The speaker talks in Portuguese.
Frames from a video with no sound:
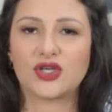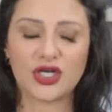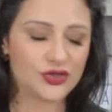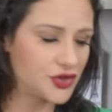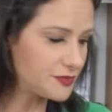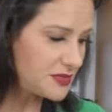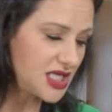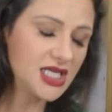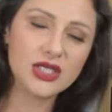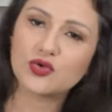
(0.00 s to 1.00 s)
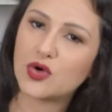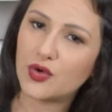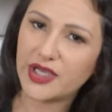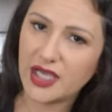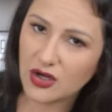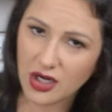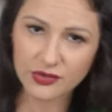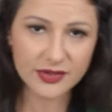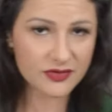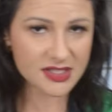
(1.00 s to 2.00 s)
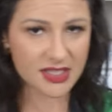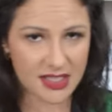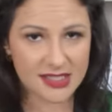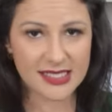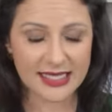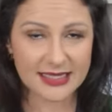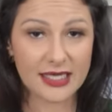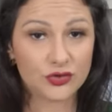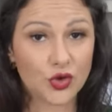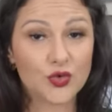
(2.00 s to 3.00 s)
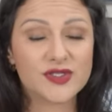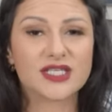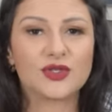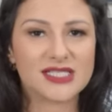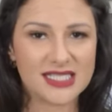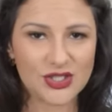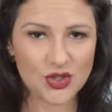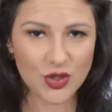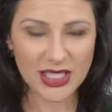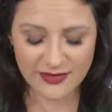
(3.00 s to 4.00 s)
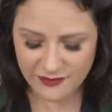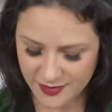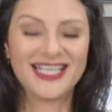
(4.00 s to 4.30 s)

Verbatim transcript: óleo de milho, qualquer óleo que você quiser, tá? Eu tô usando azeite de oliva.